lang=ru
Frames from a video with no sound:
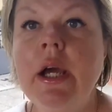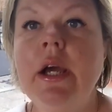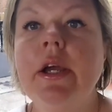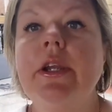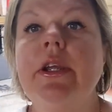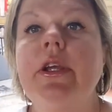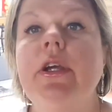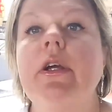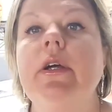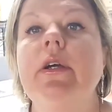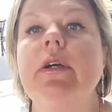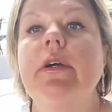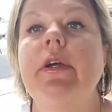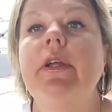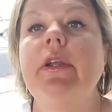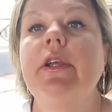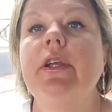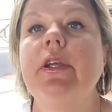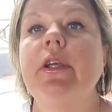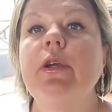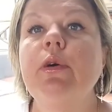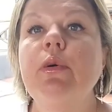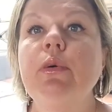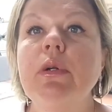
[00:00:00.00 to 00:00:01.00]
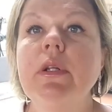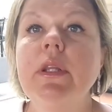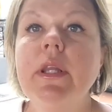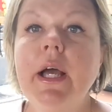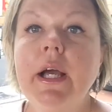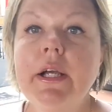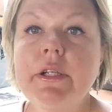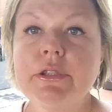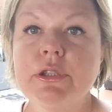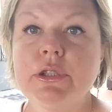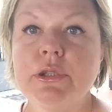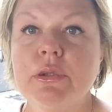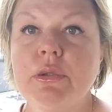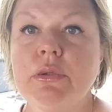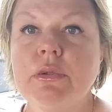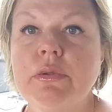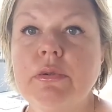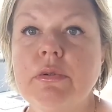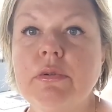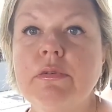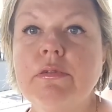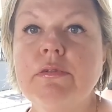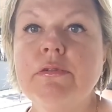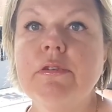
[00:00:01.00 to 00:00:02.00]
Э, регион
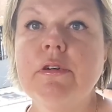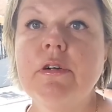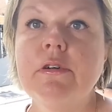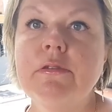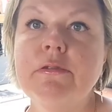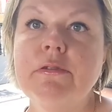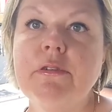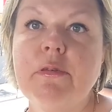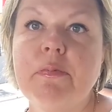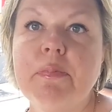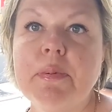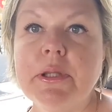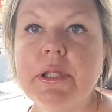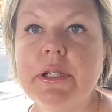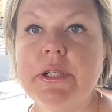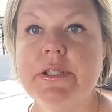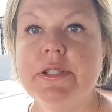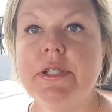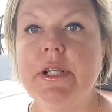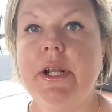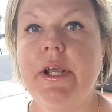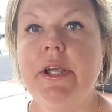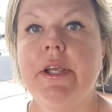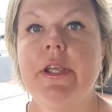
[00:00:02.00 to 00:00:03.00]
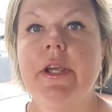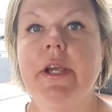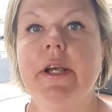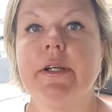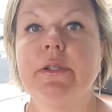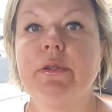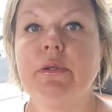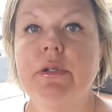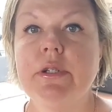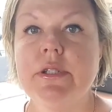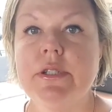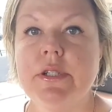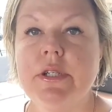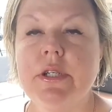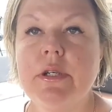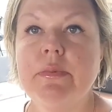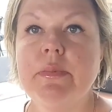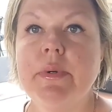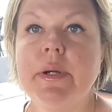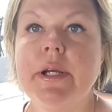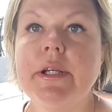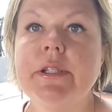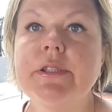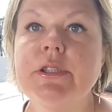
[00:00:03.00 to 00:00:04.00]
Лацио, в подразделение, которое
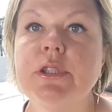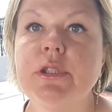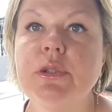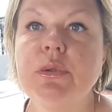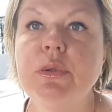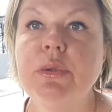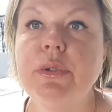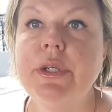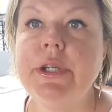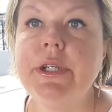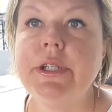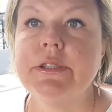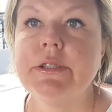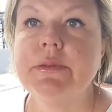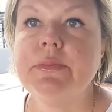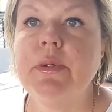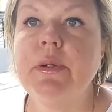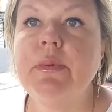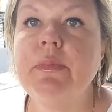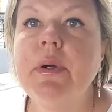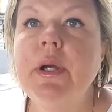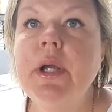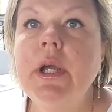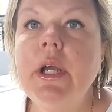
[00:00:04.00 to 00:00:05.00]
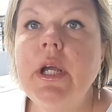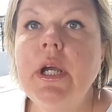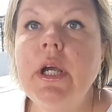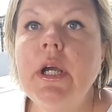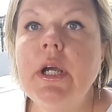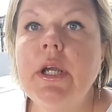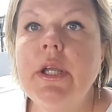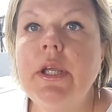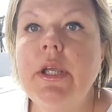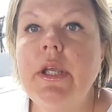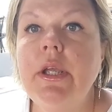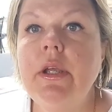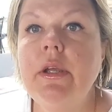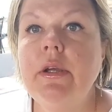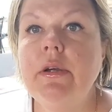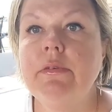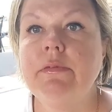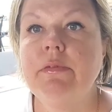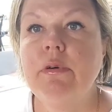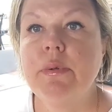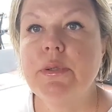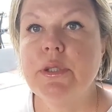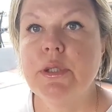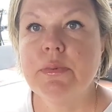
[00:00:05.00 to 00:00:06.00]
занимается туризмом. И,
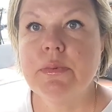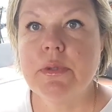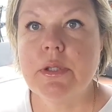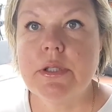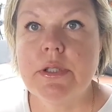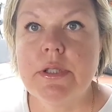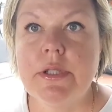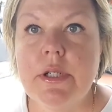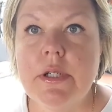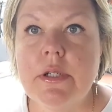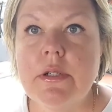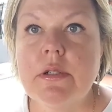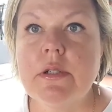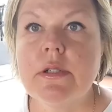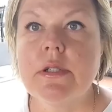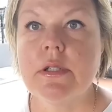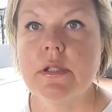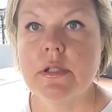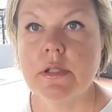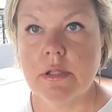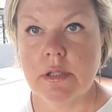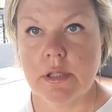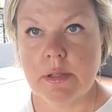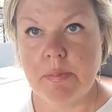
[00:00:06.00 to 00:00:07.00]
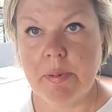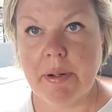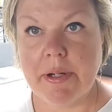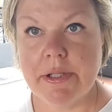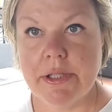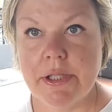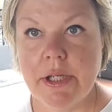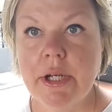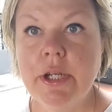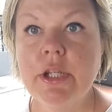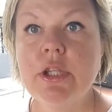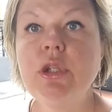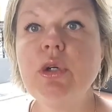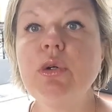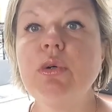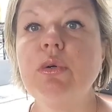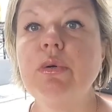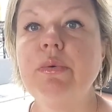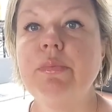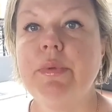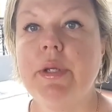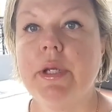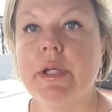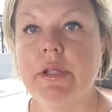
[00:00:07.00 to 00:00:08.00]
в общем-то, запросили
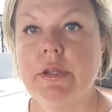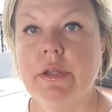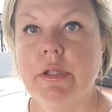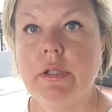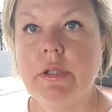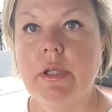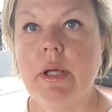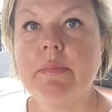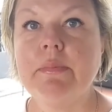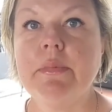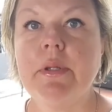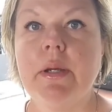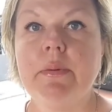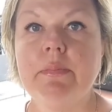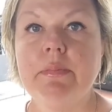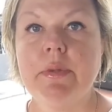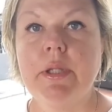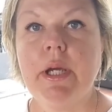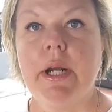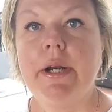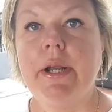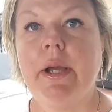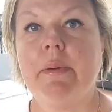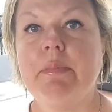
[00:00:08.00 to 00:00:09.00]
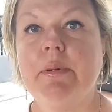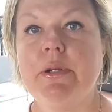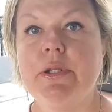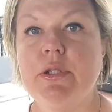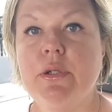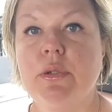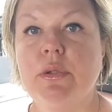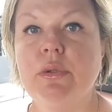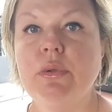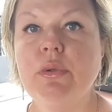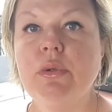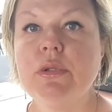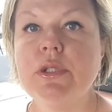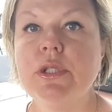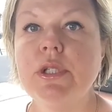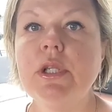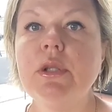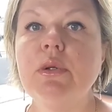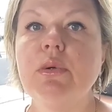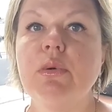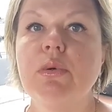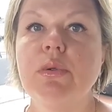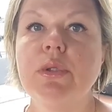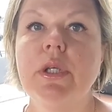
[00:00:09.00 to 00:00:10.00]
документы. Там нам дали определенную
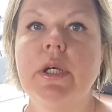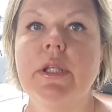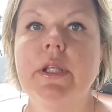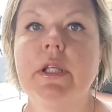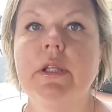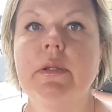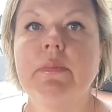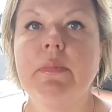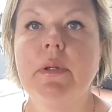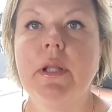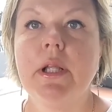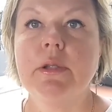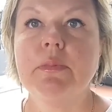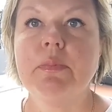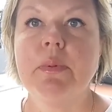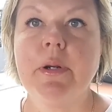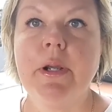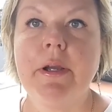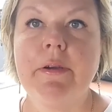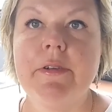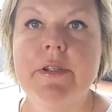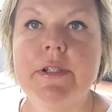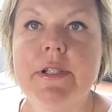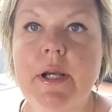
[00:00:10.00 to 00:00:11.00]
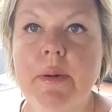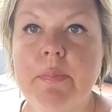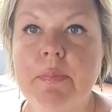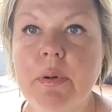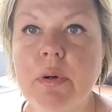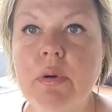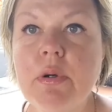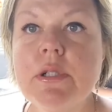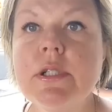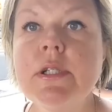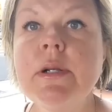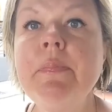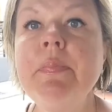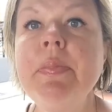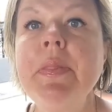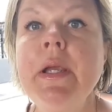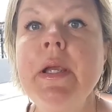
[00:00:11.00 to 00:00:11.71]
ссылку, куда надо было отправить запрос.